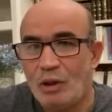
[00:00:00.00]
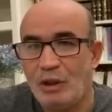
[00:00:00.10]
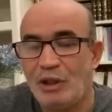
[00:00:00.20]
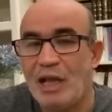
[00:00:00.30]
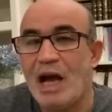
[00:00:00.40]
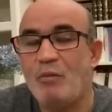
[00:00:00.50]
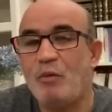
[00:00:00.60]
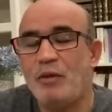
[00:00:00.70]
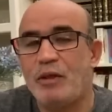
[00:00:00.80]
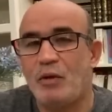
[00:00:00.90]

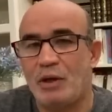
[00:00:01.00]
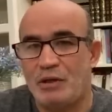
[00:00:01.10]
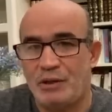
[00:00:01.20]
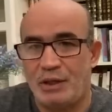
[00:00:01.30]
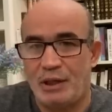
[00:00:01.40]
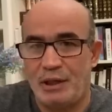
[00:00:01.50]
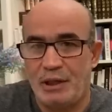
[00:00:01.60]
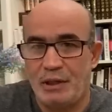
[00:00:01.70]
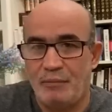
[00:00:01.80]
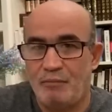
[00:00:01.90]
يتلاعبوا بالثورة
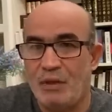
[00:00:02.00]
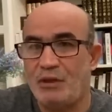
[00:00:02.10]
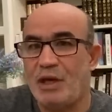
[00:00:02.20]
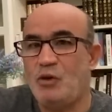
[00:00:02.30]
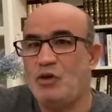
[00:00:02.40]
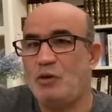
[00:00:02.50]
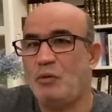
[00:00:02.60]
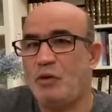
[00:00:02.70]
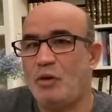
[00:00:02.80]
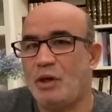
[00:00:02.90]
الجزائرية مازالوا
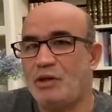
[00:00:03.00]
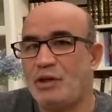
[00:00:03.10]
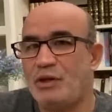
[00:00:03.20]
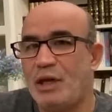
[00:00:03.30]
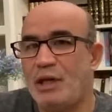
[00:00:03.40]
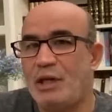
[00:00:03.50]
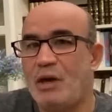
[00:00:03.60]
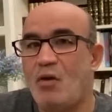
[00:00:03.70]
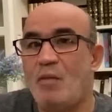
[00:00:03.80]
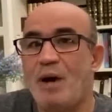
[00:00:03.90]
يجيبوا الثورة
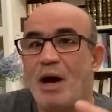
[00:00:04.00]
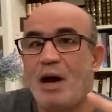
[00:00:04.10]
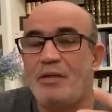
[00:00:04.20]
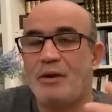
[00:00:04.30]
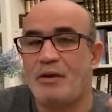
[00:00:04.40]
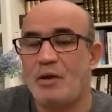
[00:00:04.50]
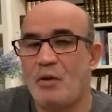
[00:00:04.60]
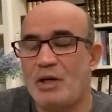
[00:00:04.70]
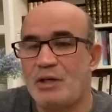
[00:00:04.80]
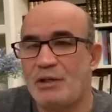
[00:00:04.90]
الجزائرية ومآثر
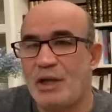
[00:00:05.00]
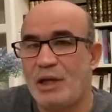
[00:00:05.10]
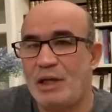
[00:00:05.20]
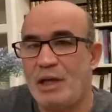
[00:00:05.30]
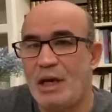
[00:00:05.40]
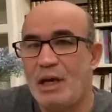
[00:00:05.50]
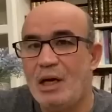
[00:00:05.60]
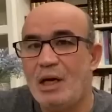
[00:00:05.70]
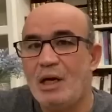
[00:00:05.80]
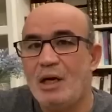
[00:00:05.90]
الثورة الجزائرية
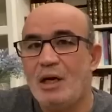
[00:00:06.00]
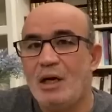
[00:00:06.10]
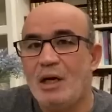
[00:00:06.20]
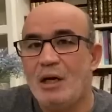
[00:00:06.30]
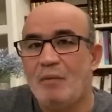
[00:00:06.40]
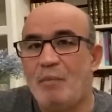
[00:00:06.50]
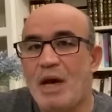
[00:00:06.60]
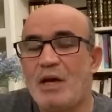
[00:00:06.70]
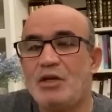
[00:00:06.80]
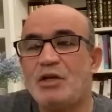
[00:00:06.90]

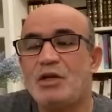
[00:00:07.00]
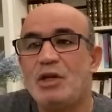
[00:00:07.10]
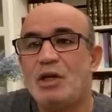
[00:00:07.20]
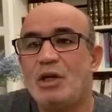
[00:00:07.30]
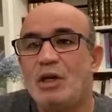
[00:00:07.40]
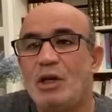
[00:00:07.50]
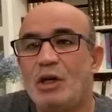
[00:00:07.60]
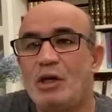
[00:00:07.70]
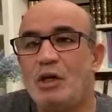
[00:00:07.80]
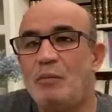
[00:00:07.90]
باش
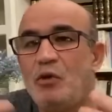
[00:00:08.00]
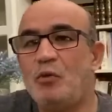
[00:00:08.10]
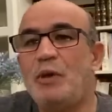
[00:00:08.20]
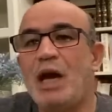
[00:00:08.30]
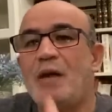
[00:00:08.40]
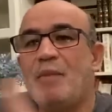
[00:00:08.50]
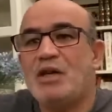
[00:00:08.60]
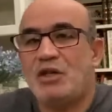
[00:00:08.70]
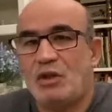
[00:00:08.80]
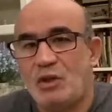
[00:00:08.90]
يبنوا بها
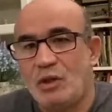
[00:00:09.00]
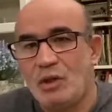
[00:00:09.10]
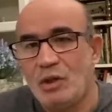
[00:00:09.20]
مجد